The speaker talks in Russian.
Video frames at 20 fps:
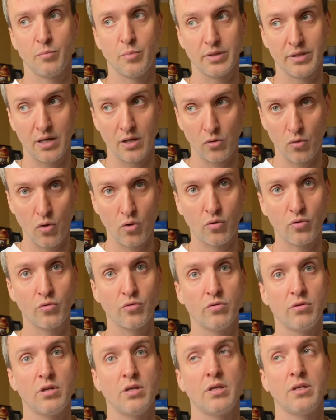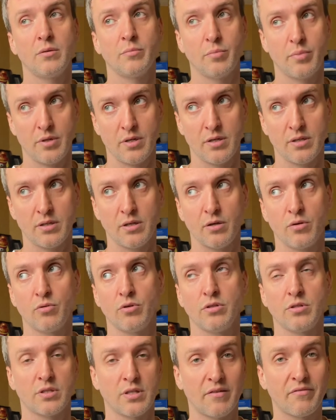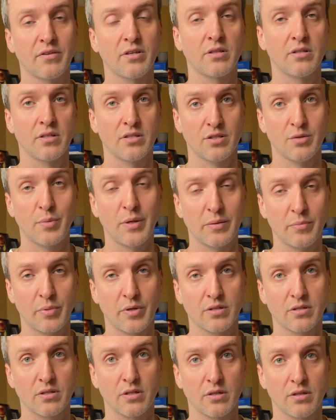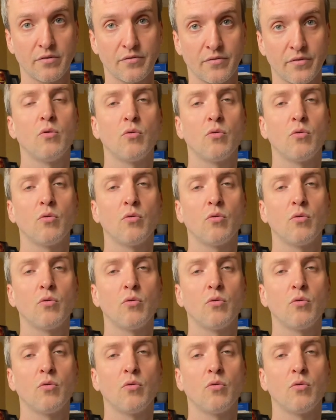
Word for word: по налогу и по такой ставке 35%.